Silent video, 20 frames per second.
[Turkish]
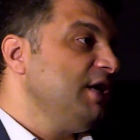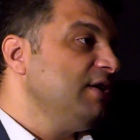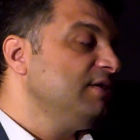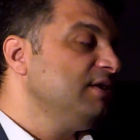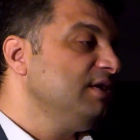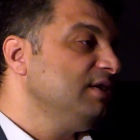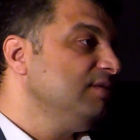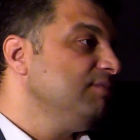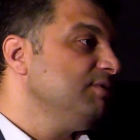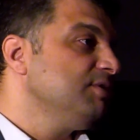
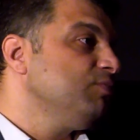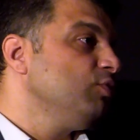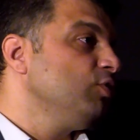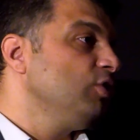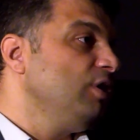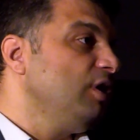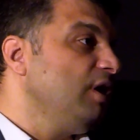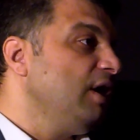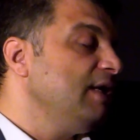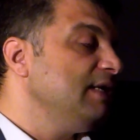şehir dediğimiz
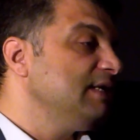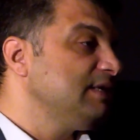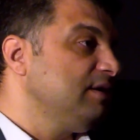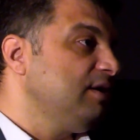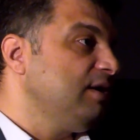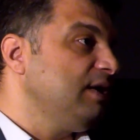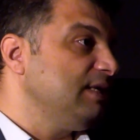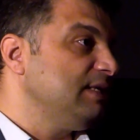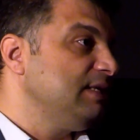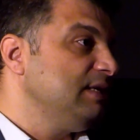bugün
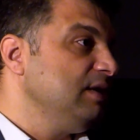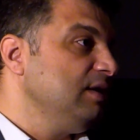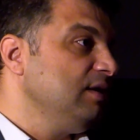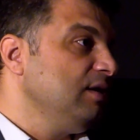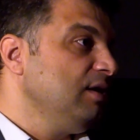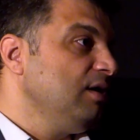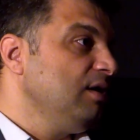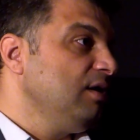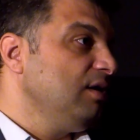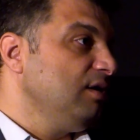Ayanis Kalesi
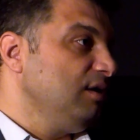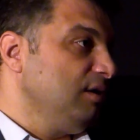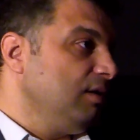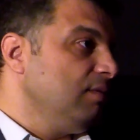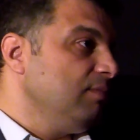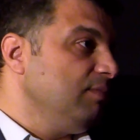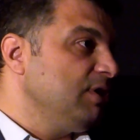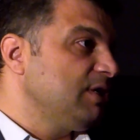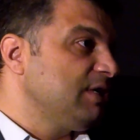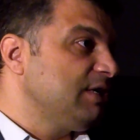
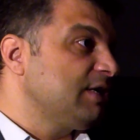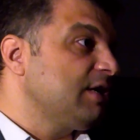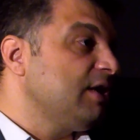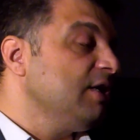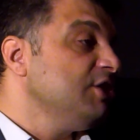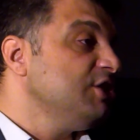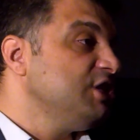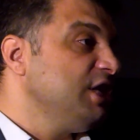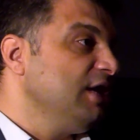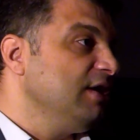bir
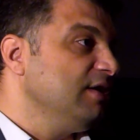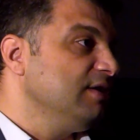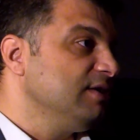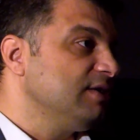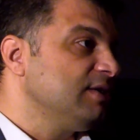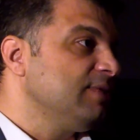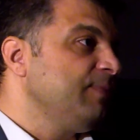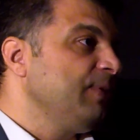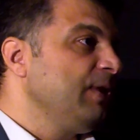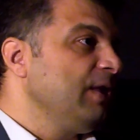krali
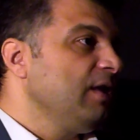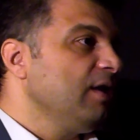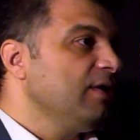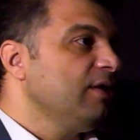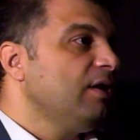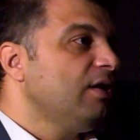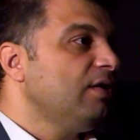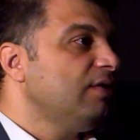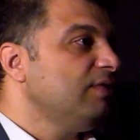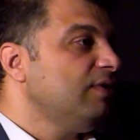şehirdir. Hı hı.
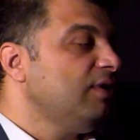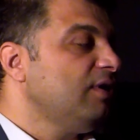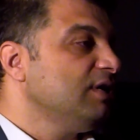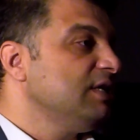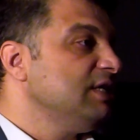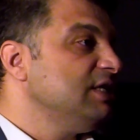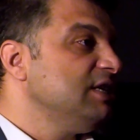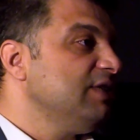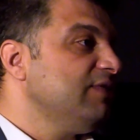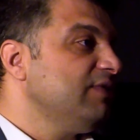Ya da
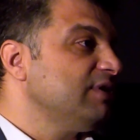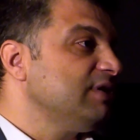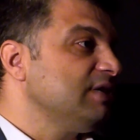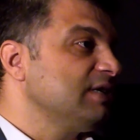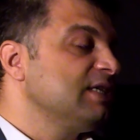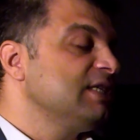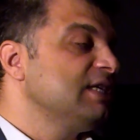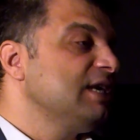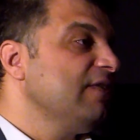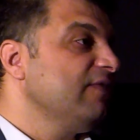Adil
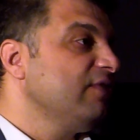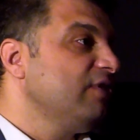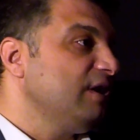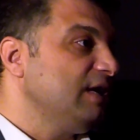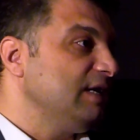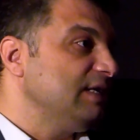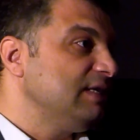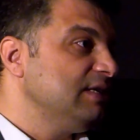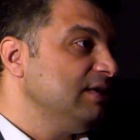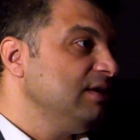Cevaz'daki Kef
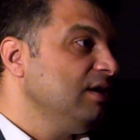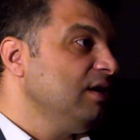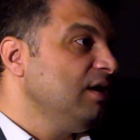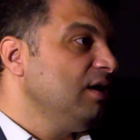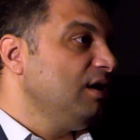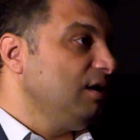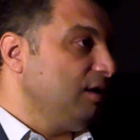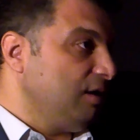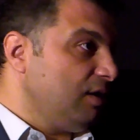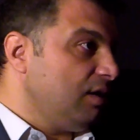Kalesi
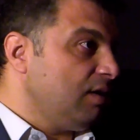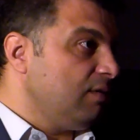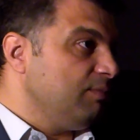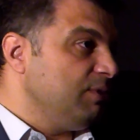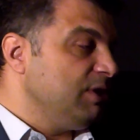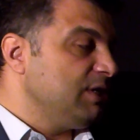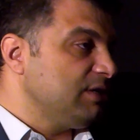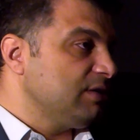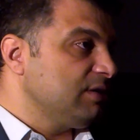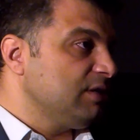
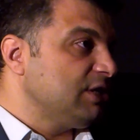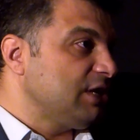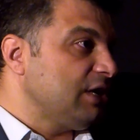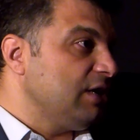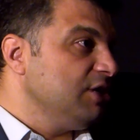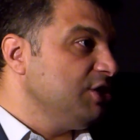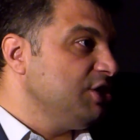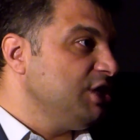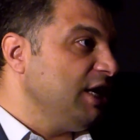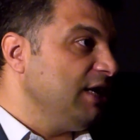bir
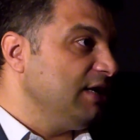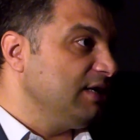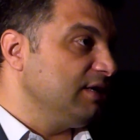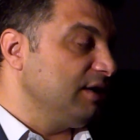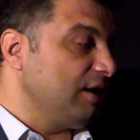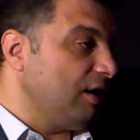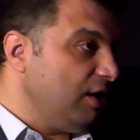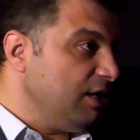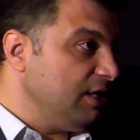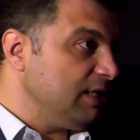krali
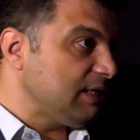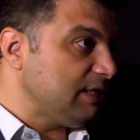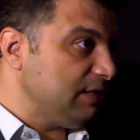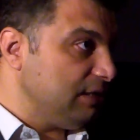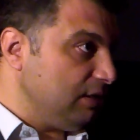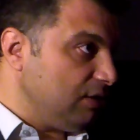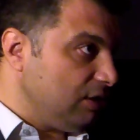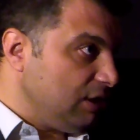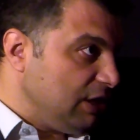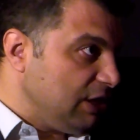şehirdir.
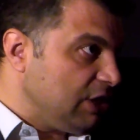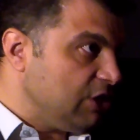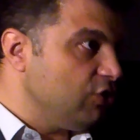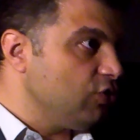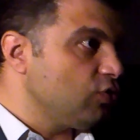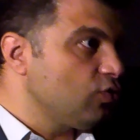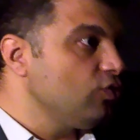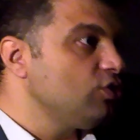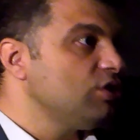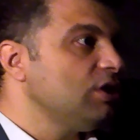Aynısı
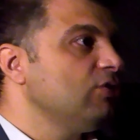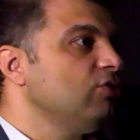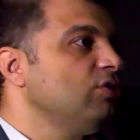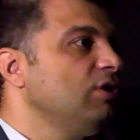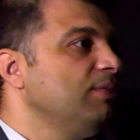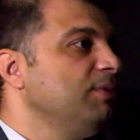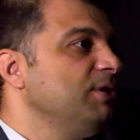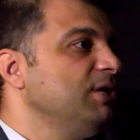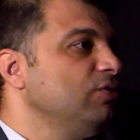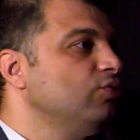2. Rusa
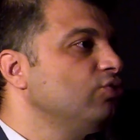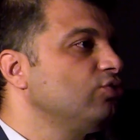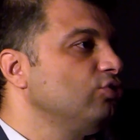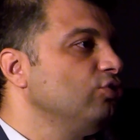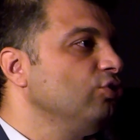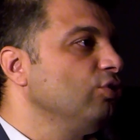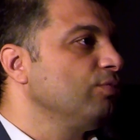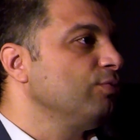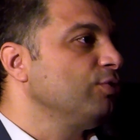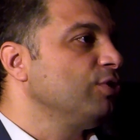döneminde
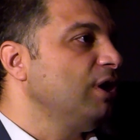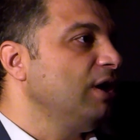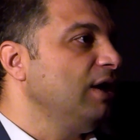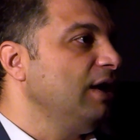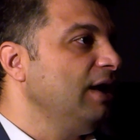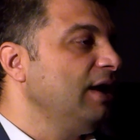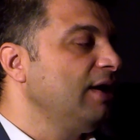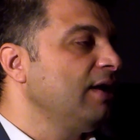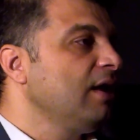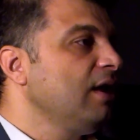kuruluyor bu
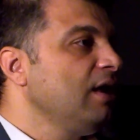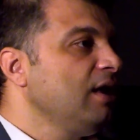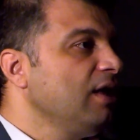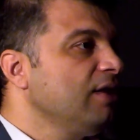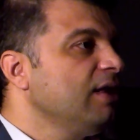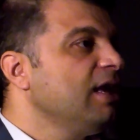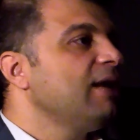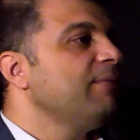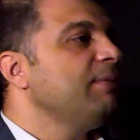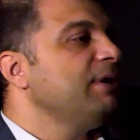kaleler.
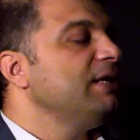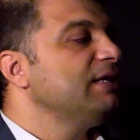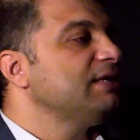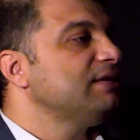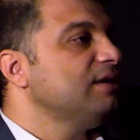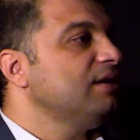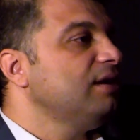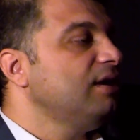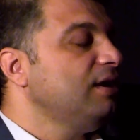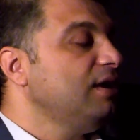Ya da
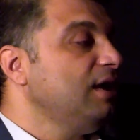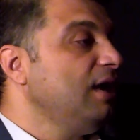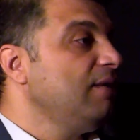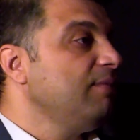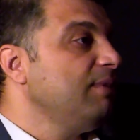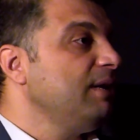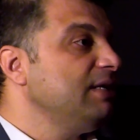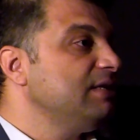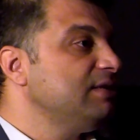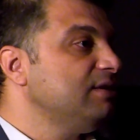Ermenistan, e,
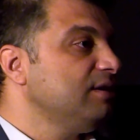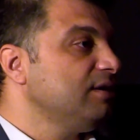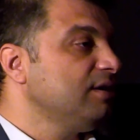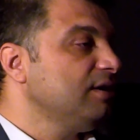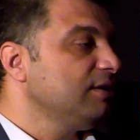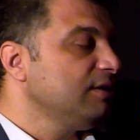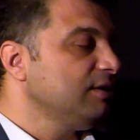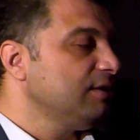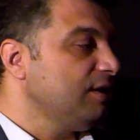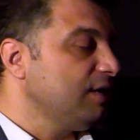
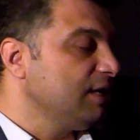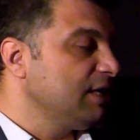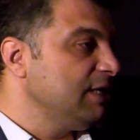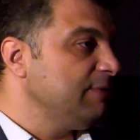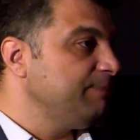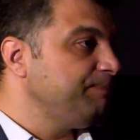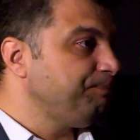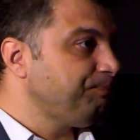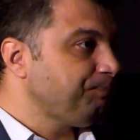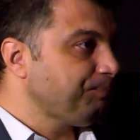
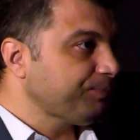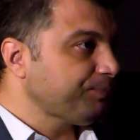Ermenistan'daki